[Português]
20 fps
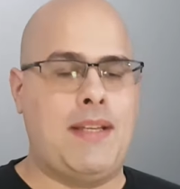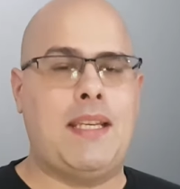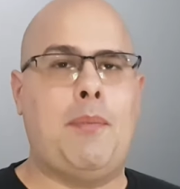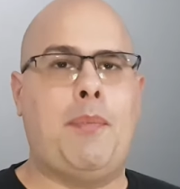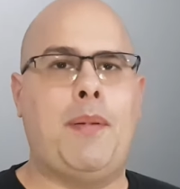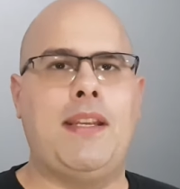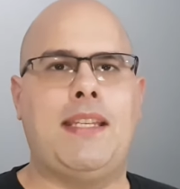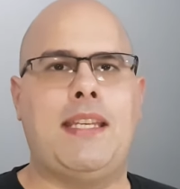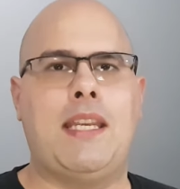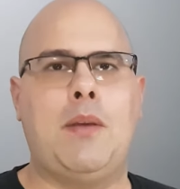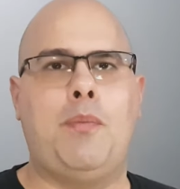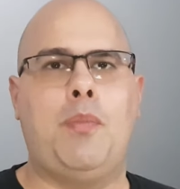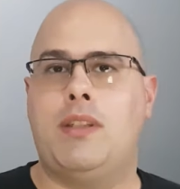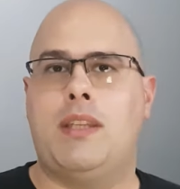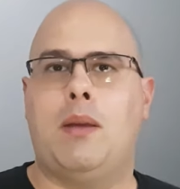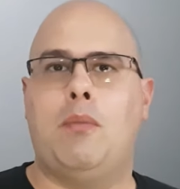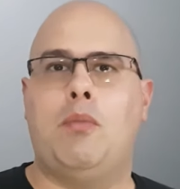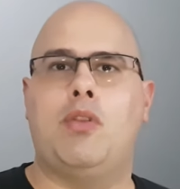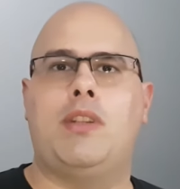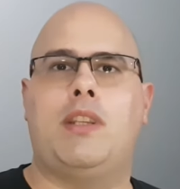a princípio
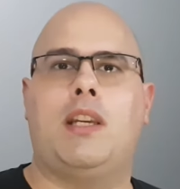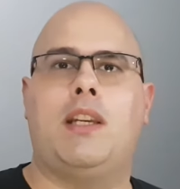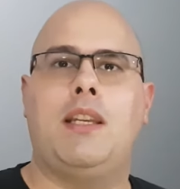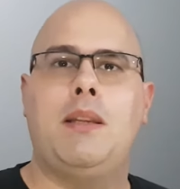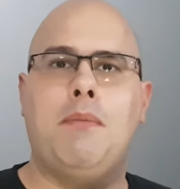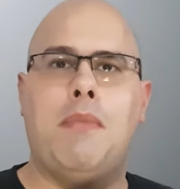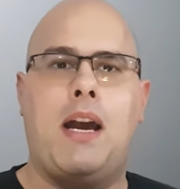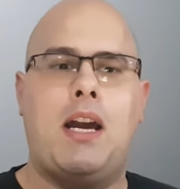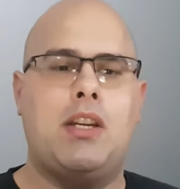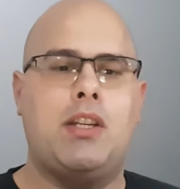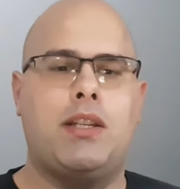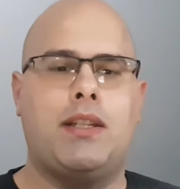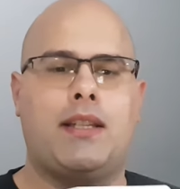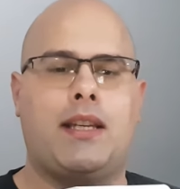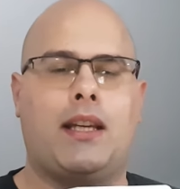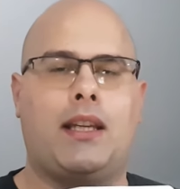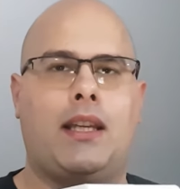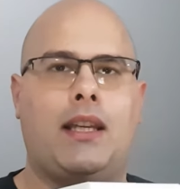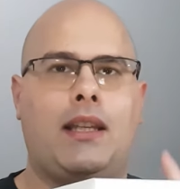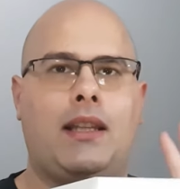está mostrando imagens
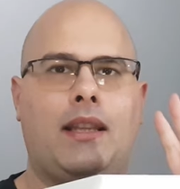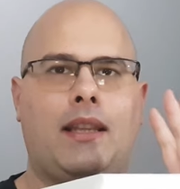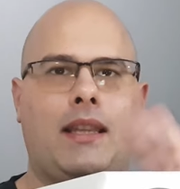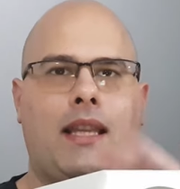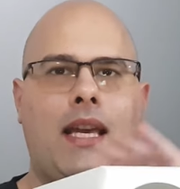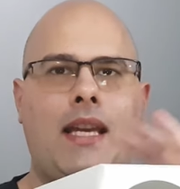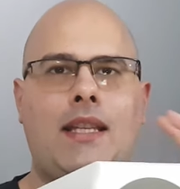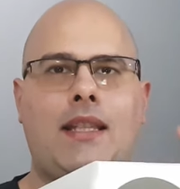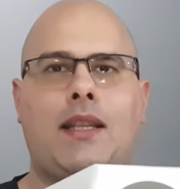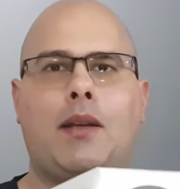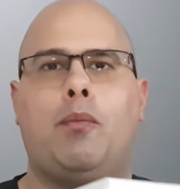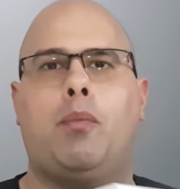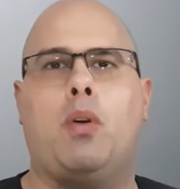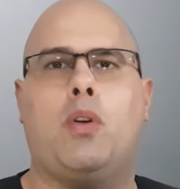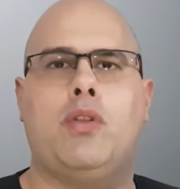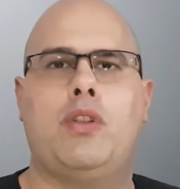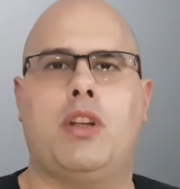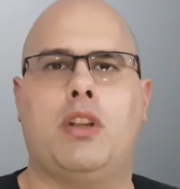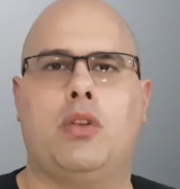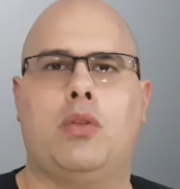aqui deste
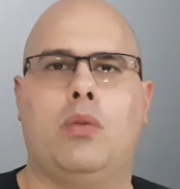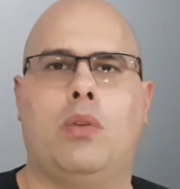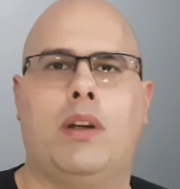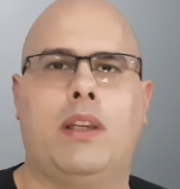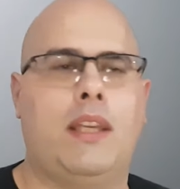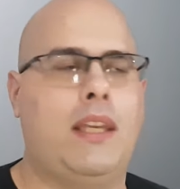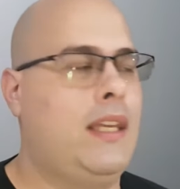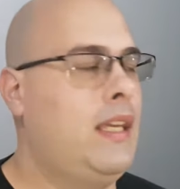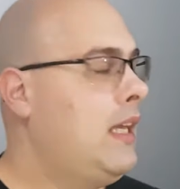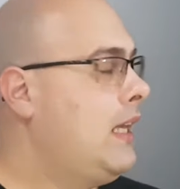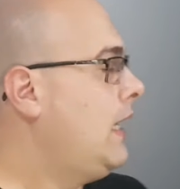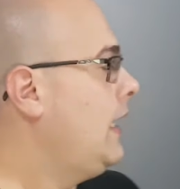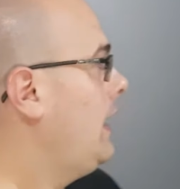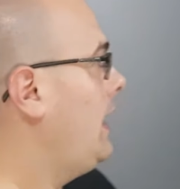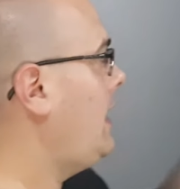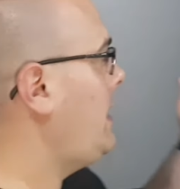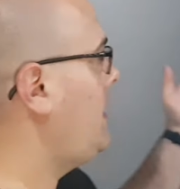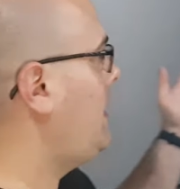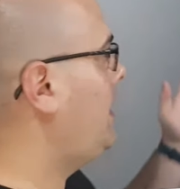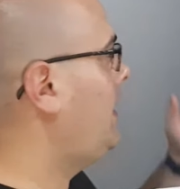projetor aqui
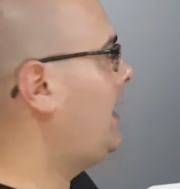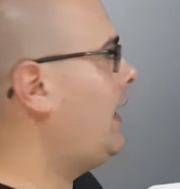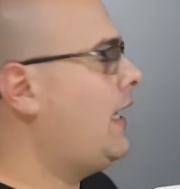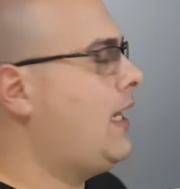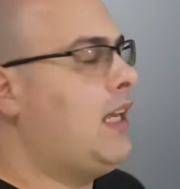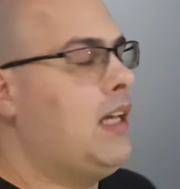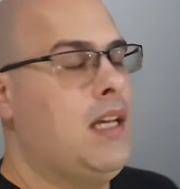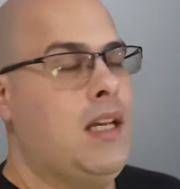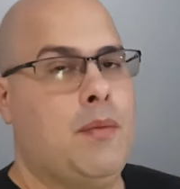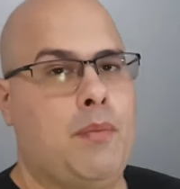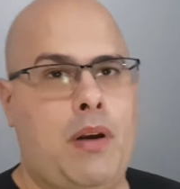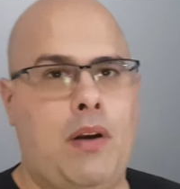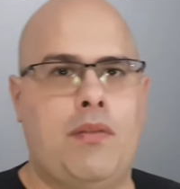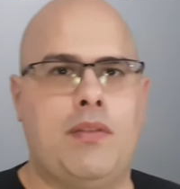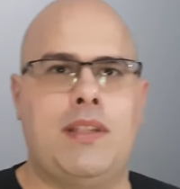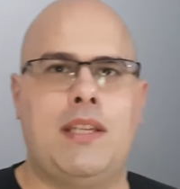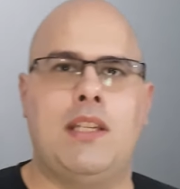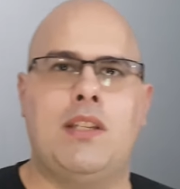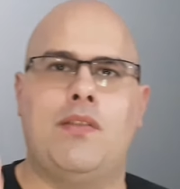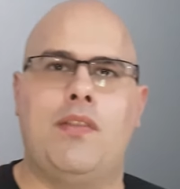nessa tela para
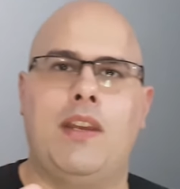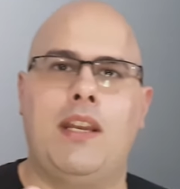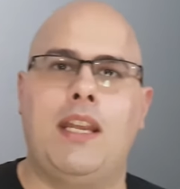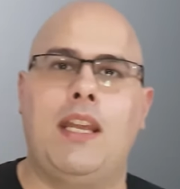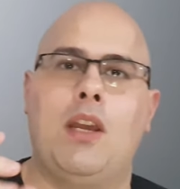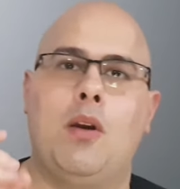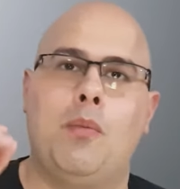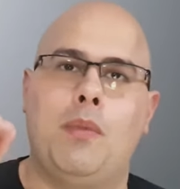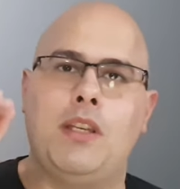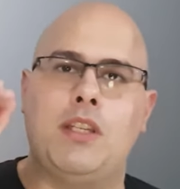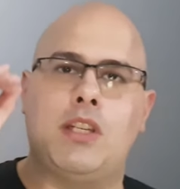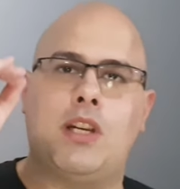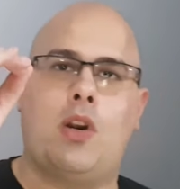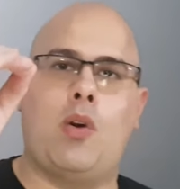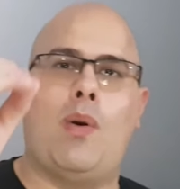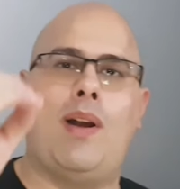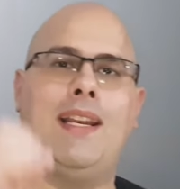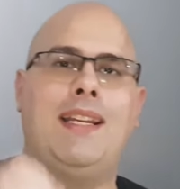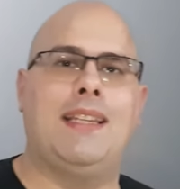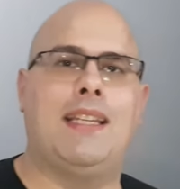vocês verem realmente a
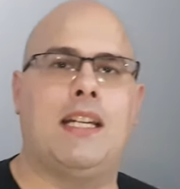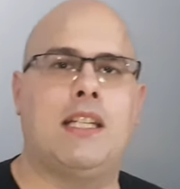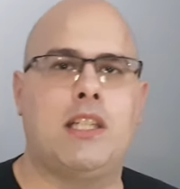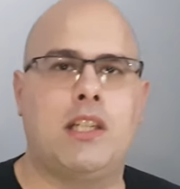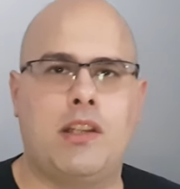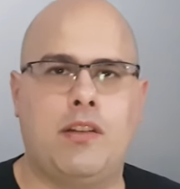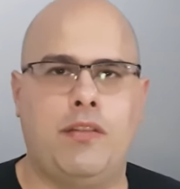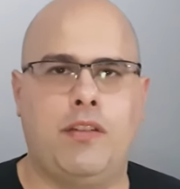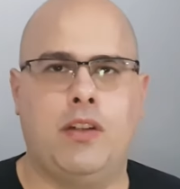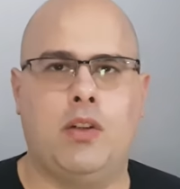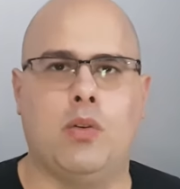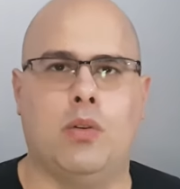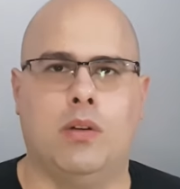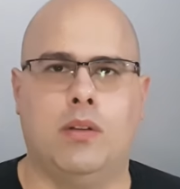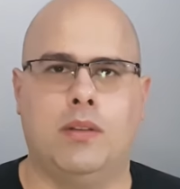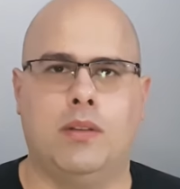qualidade que ficou.